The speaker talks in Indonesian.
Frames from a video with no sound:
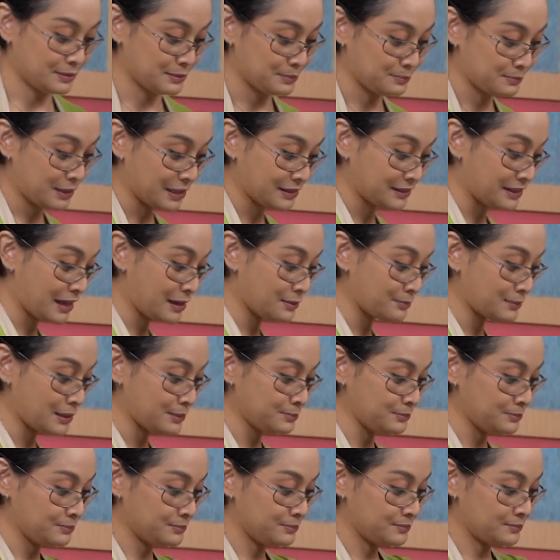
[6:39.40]
matang, Mam.
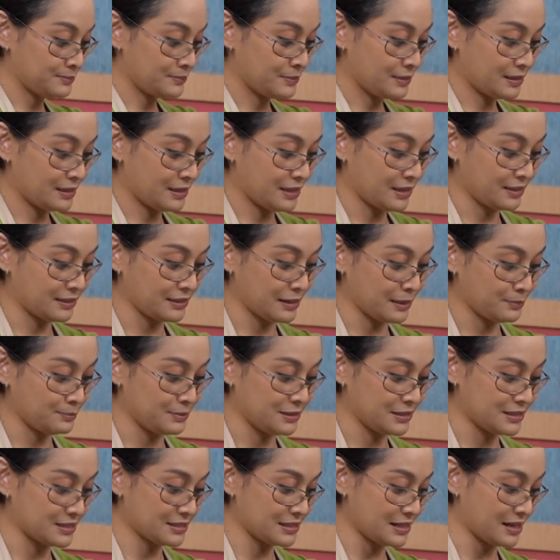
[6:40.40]
Kita
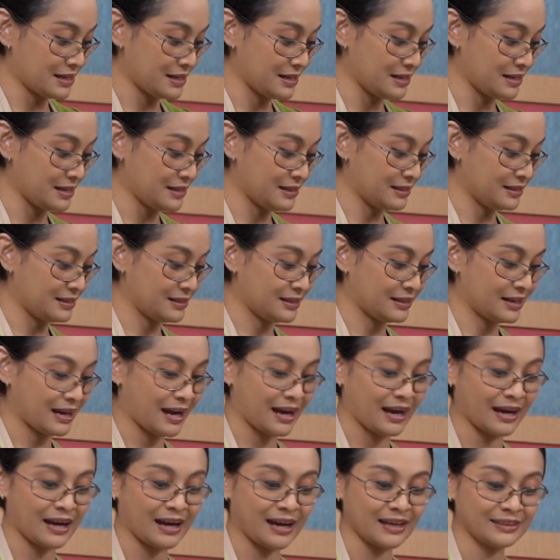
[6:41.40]
bisa
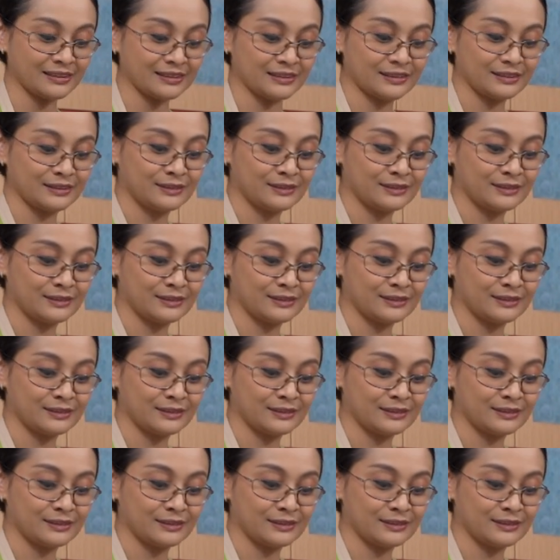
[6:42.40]
angkat.